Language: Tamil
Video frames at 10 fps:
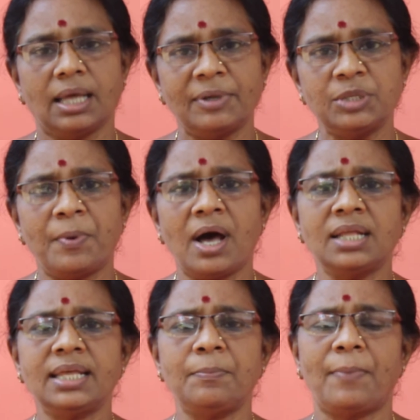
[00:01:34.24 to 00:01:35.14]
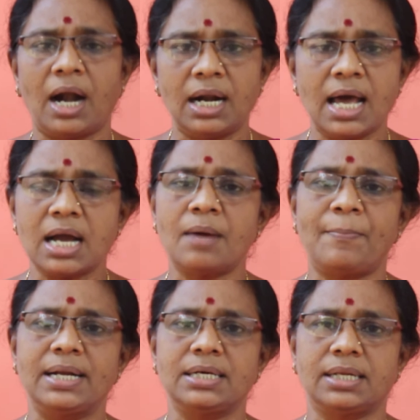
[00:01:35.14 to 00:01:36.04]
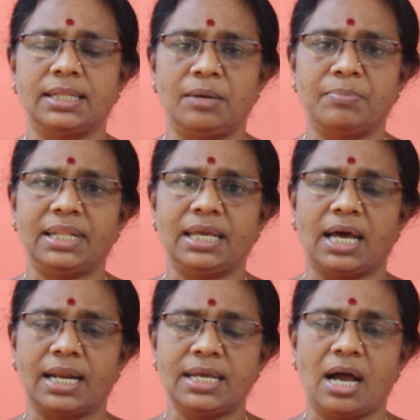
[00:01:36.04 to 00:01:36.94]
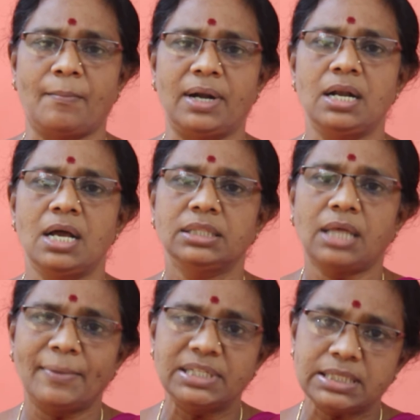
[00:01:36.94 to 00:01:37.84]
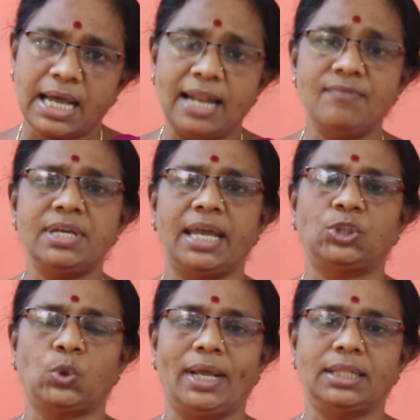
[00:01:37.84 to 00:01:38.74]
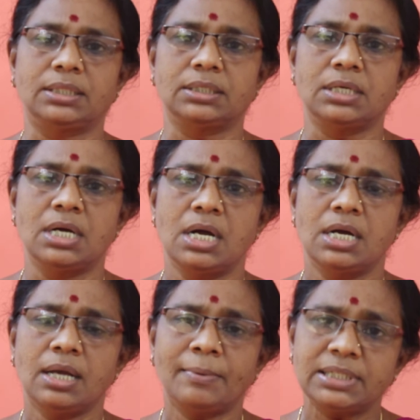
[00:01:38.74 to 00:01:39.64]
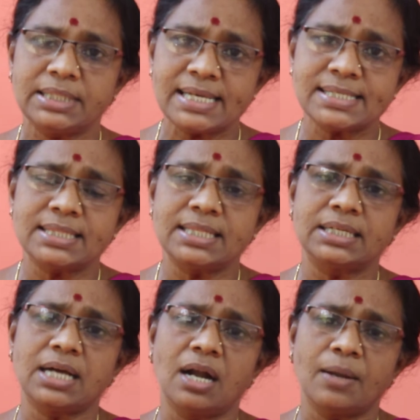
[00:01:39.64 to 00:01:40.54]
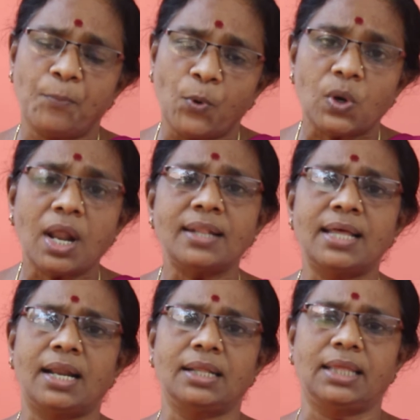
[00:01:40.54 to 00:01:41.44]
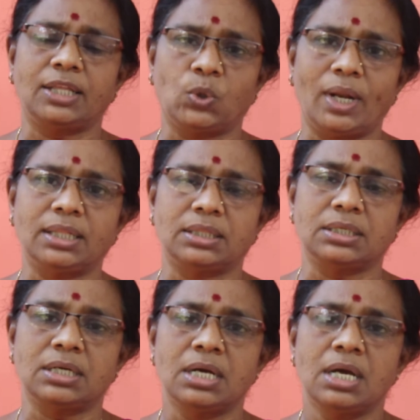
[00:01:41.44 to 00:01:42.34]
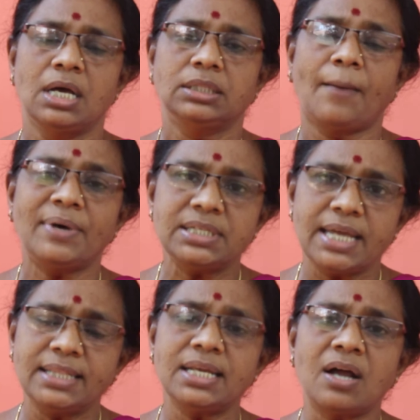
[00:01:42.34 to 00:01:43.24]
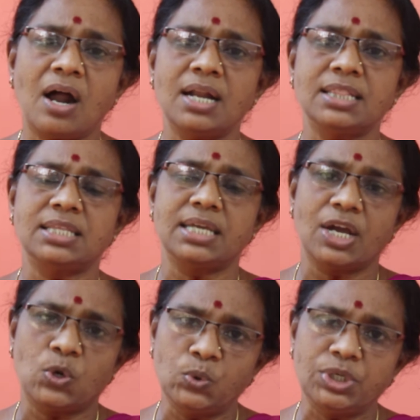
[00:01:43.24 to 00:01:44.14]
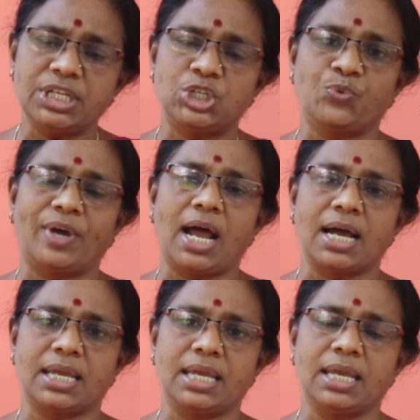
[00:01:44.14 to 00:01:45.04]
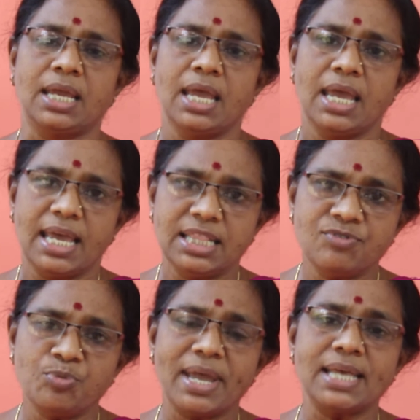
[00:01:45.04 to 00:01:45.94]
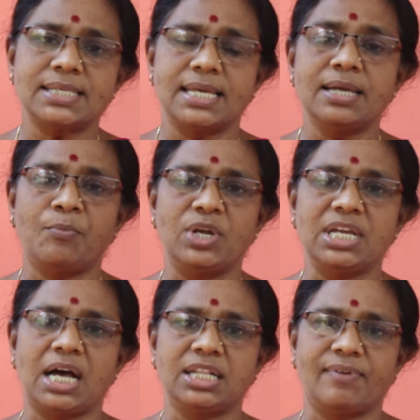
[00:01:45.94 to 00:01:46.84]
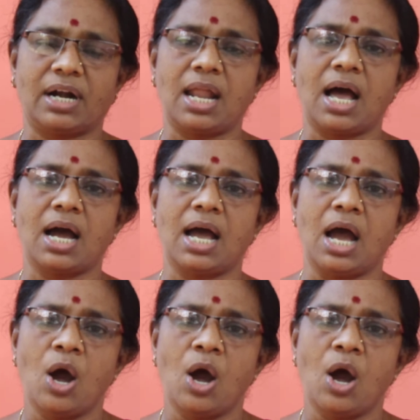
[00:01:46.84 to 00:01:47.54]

தமது பாதை பாழாக்கப்படுகிறது என்பதை அறியாமல் தமது கல்வியை தொலைத்து நமது தேசத்திற்கான பொருளாதாரத்தை தொலைத்து தமது எதிர்காலத்தையே குட்டி சுவராக்கி எதுவுமே செய்ய முடியாதவர்களாக